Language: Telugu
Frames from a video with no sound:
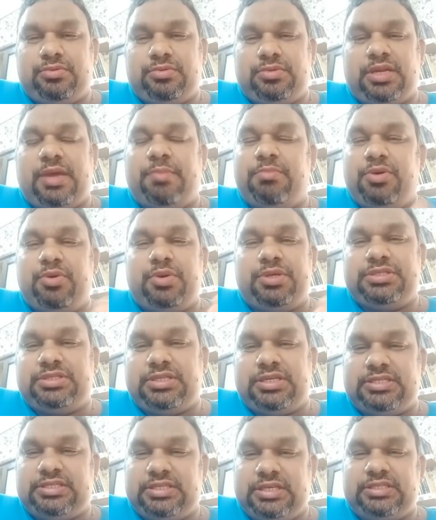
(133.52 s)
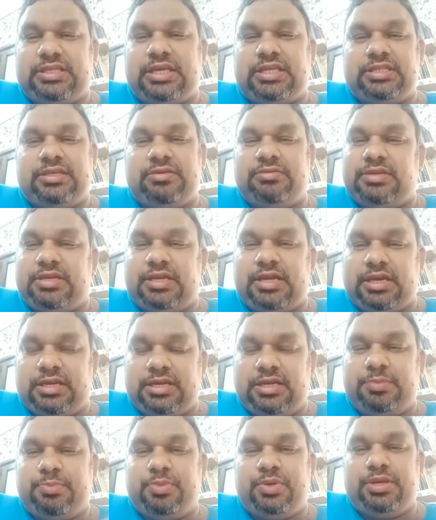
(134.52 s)
నమ్మి వచ్చిన
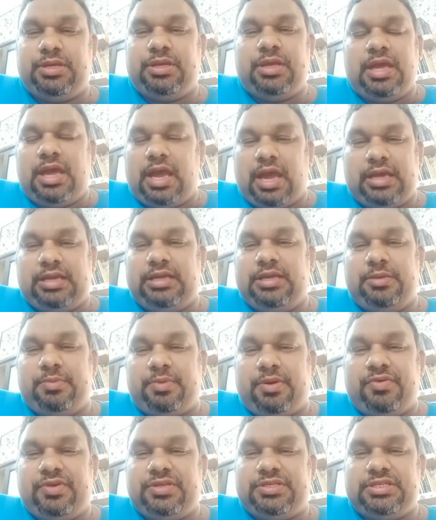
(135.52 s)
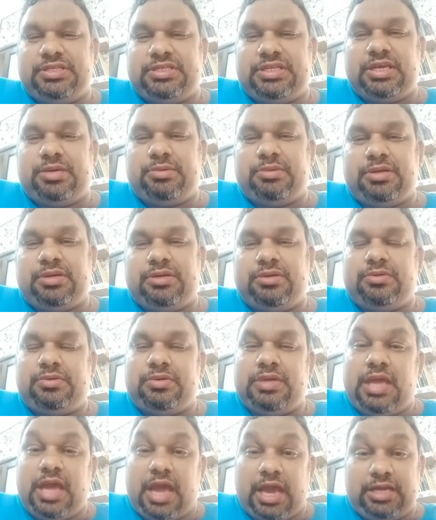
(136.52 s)
సీతాదేవిని పుణ్య అగ్ని ప్రవేశం చేయమనడం
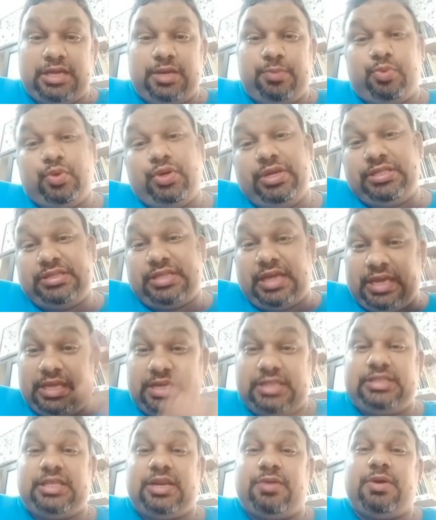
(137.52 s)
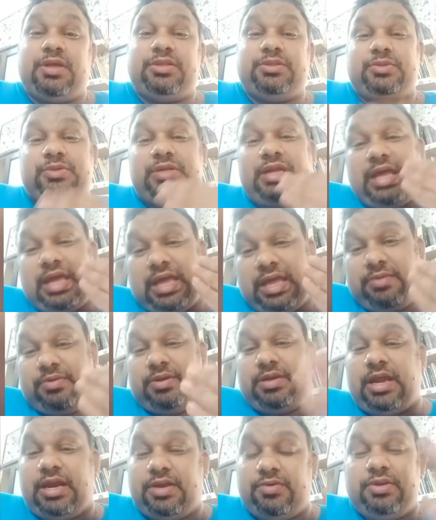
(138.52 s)
అగ్ని పునీత అయిన తర్వాత కూడా
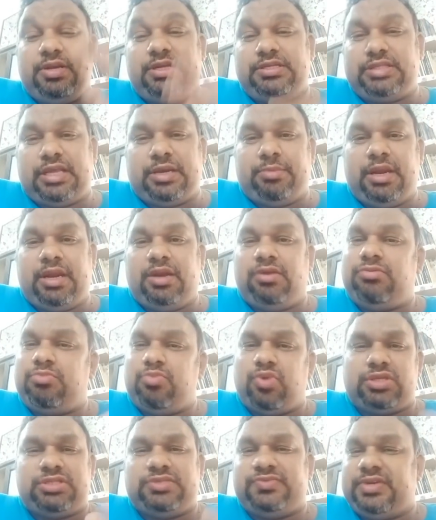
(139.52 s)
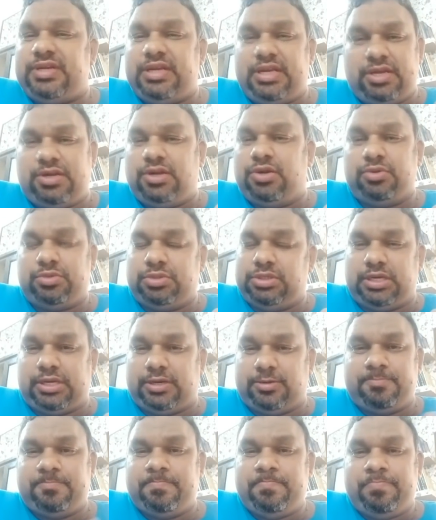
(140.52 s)
ఆయన అడవులకు తరిమేయడం మోసం అని నేను
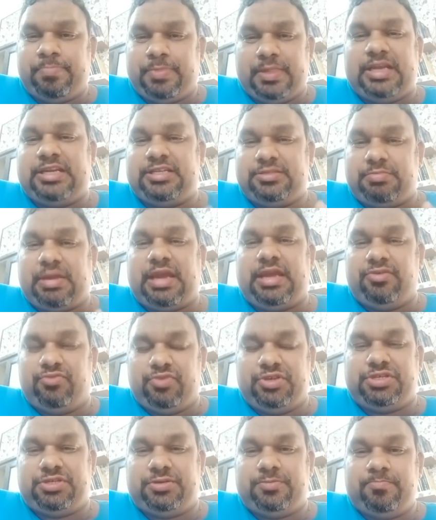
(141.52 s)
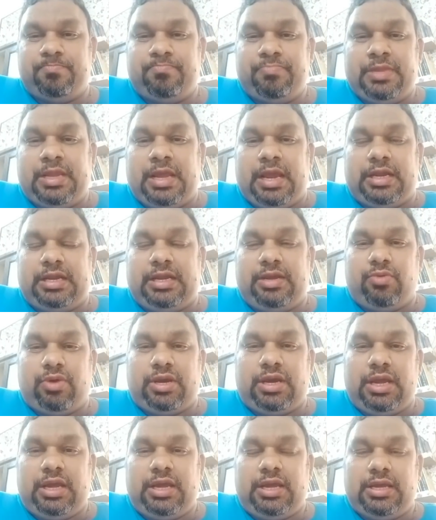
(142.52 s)
అనుకుంటాను దట్ ఈజ్ మై విష్ అంటే
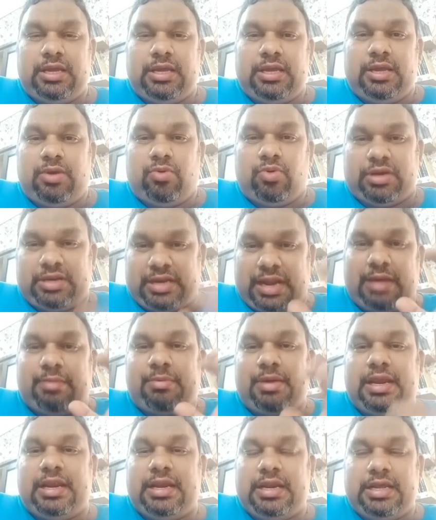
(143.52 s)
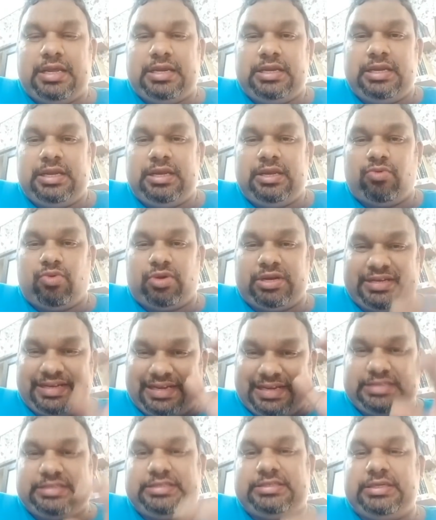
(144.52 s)
ఒక ఒక రామాయణాన్ని ఒక
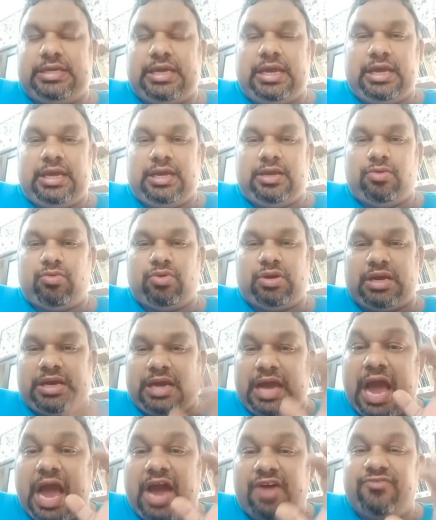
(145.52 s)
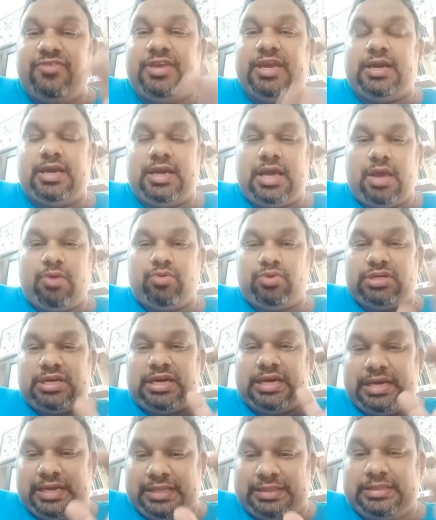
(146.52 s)
టెక్స్ట్గా ఒక కావ్యంగా ఒక
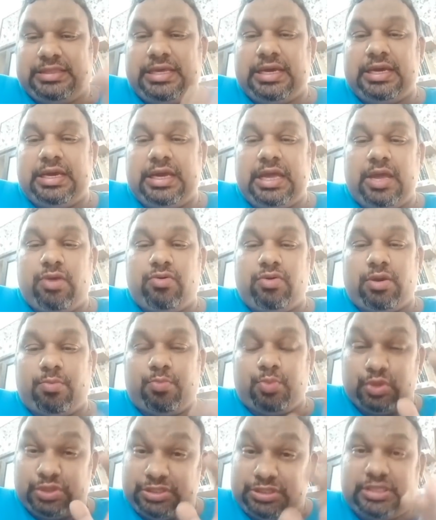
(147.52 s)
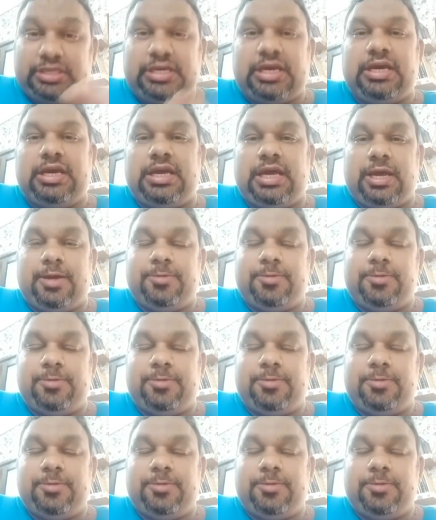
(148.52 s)
గ్రంథంగా ఒక పుస్తకంగా